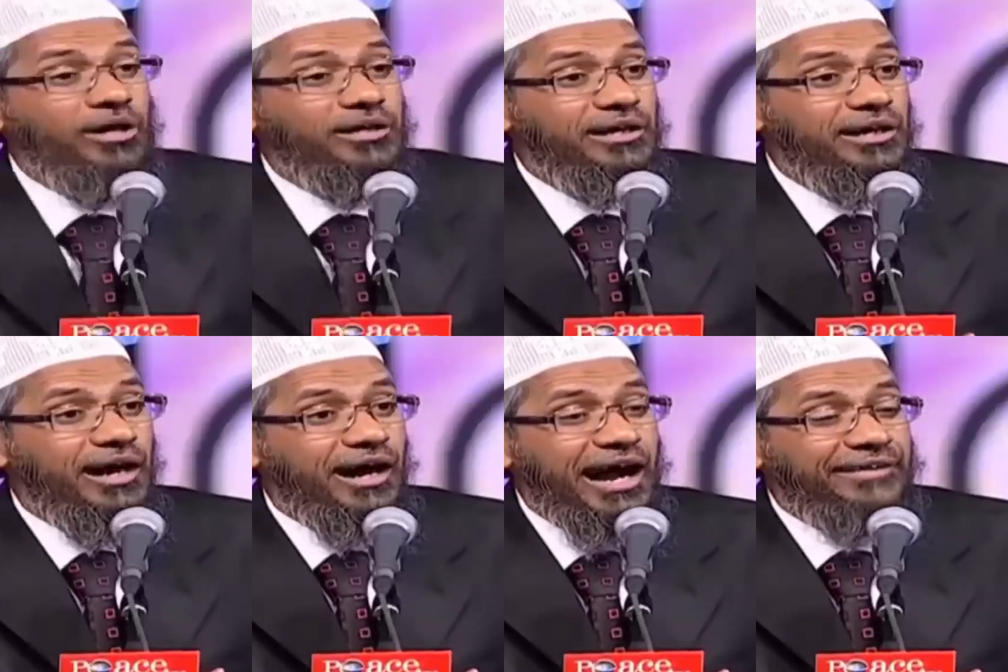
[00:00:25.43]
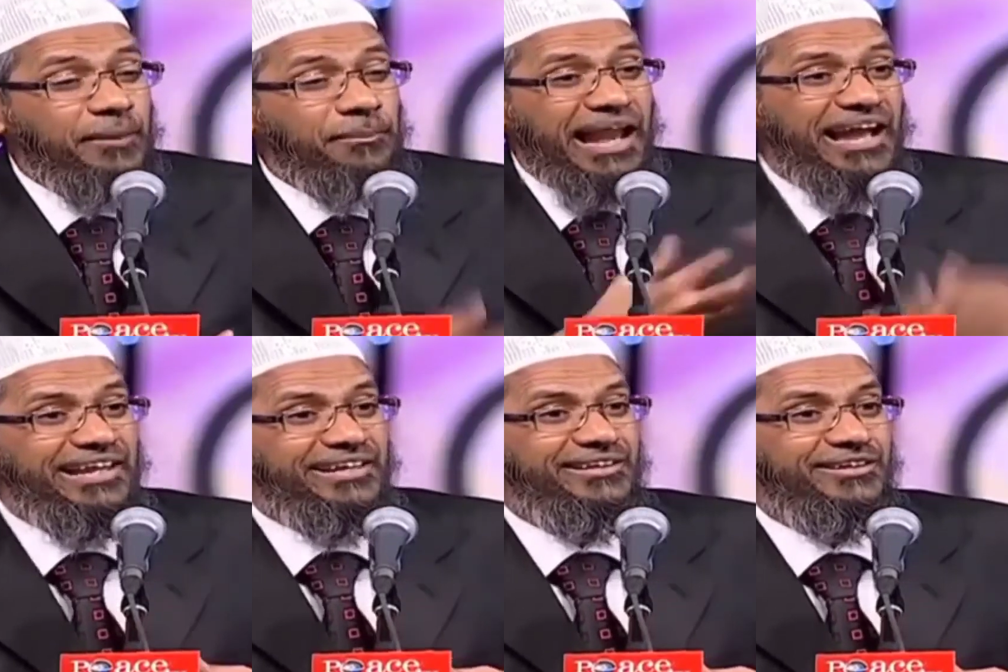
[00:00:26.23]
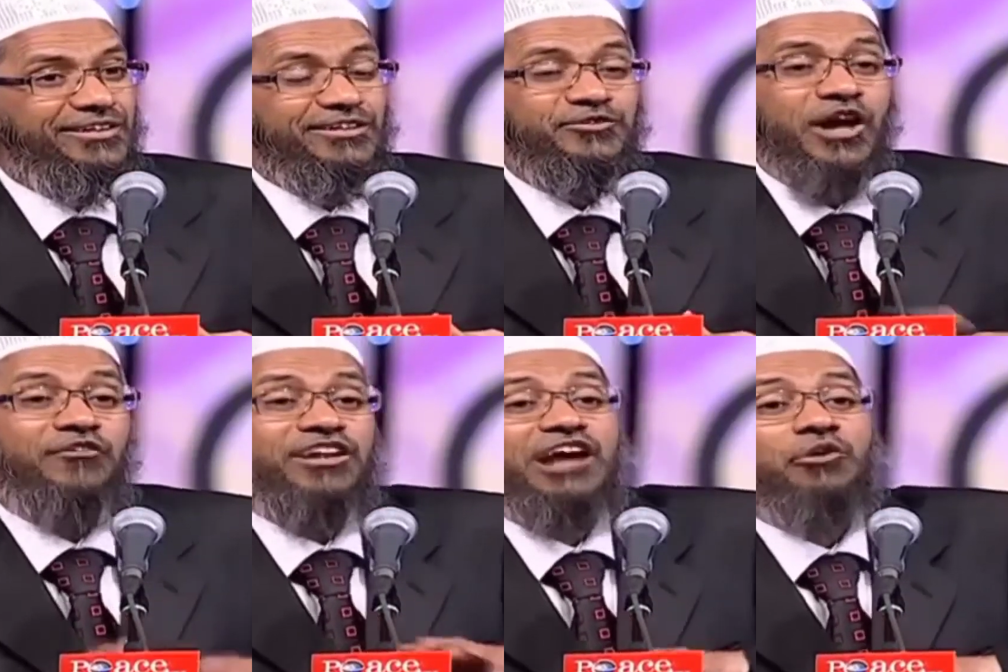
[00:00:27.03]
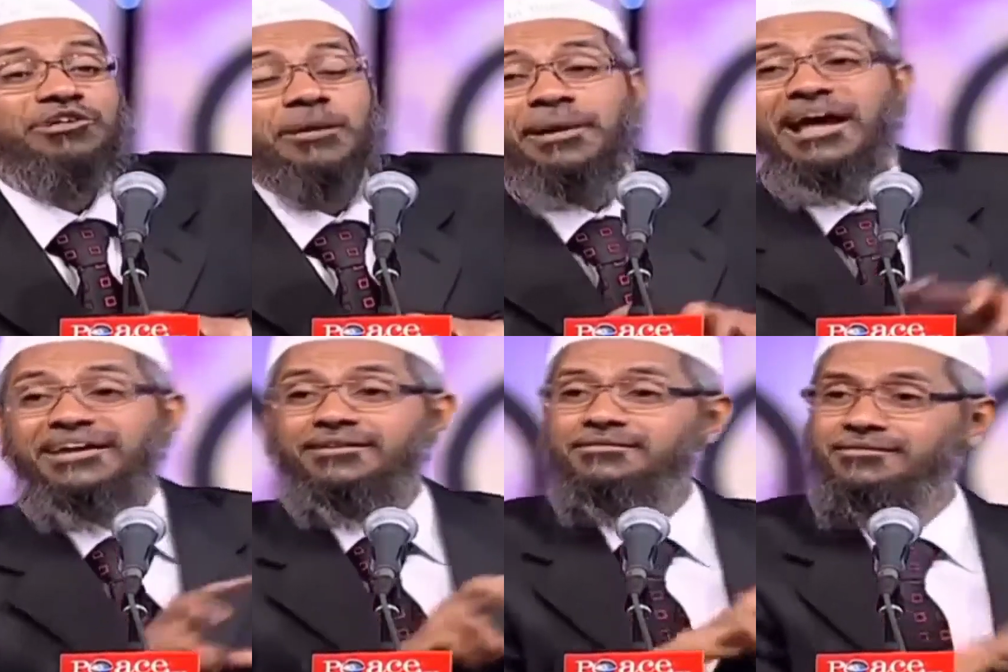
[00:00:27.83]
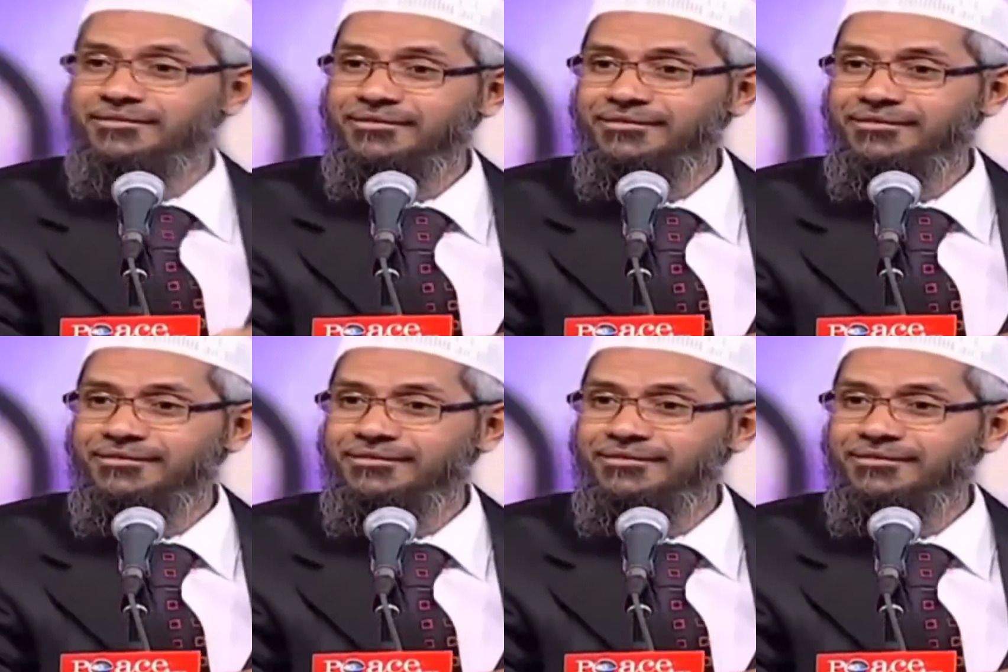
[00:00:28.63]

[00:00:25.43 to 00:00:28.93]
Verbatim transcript: শত্রু যা চিন্তা করছে তার প্রতিরোধমূলক চিন্তা